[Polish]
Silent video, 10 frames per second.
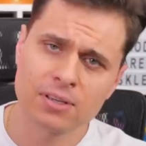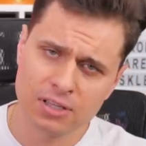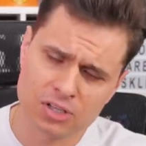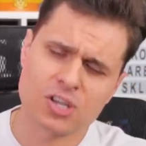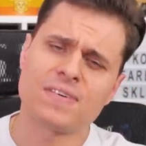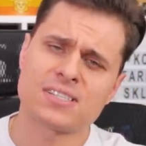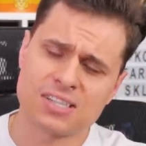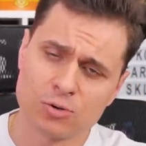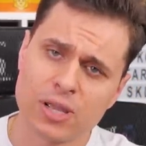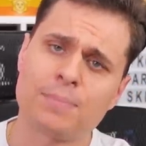i że was
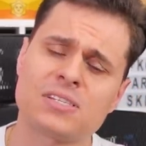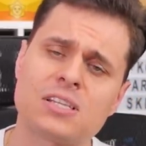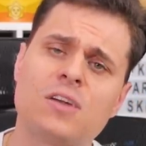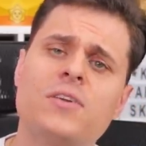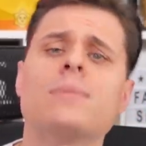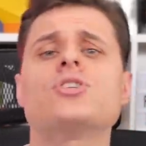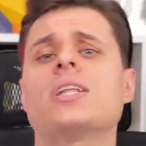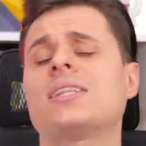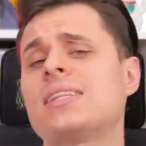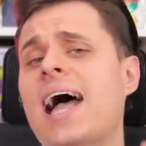szanuję, postanowiłem, że
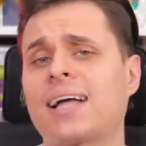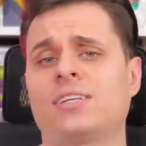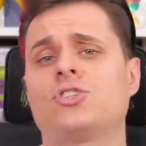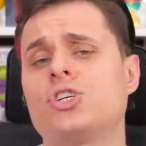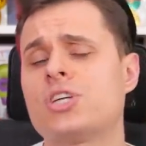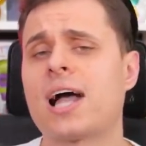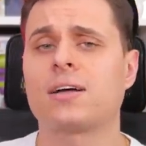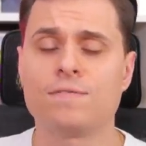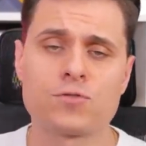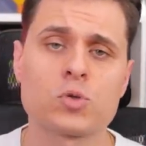tak czy siak
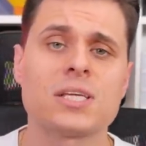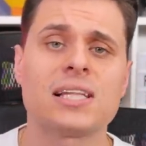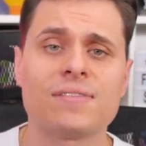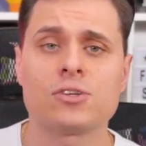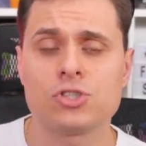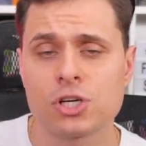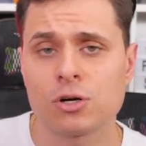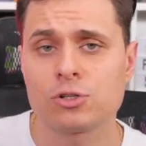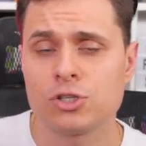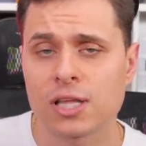wrzucę dla was dzisiaj
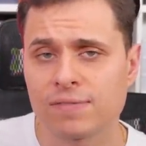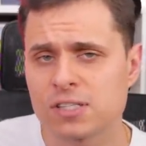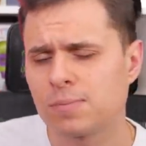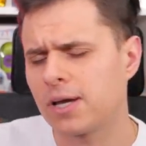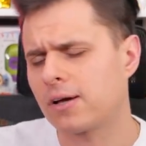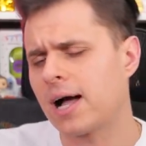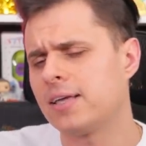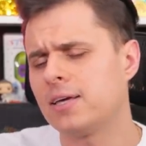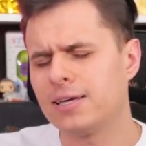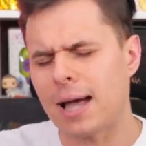odcinek. Więc moi
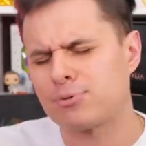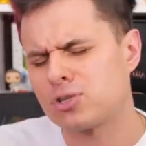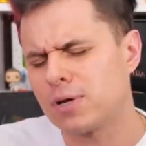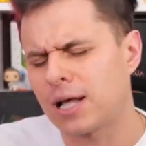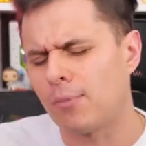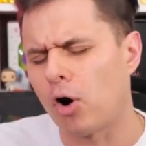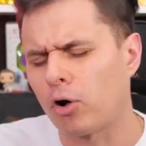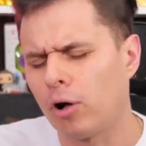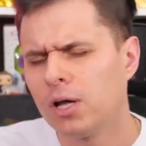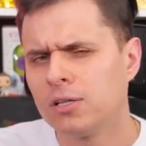kochani, ja przymykam
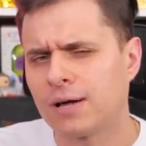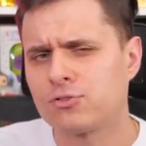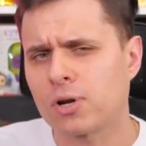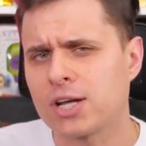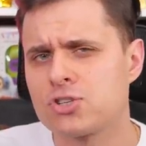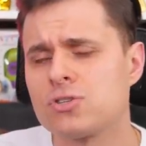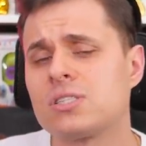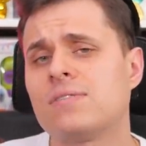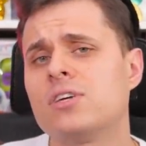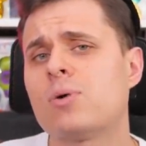oko na wczorajsze
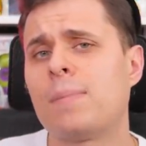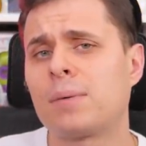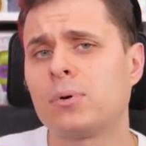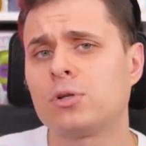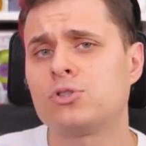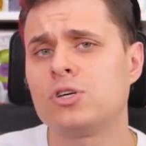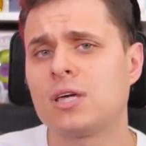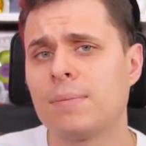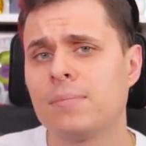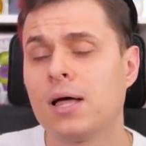niezostawienie łapek pod
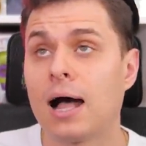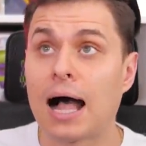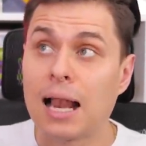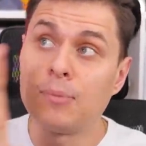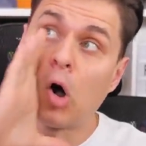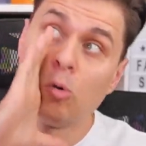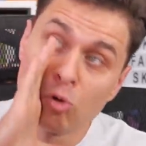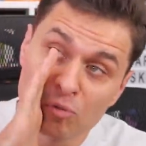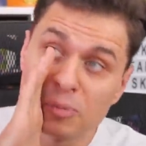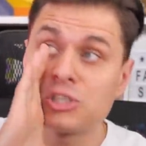odcinkiem. Albo
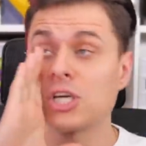umówmy się,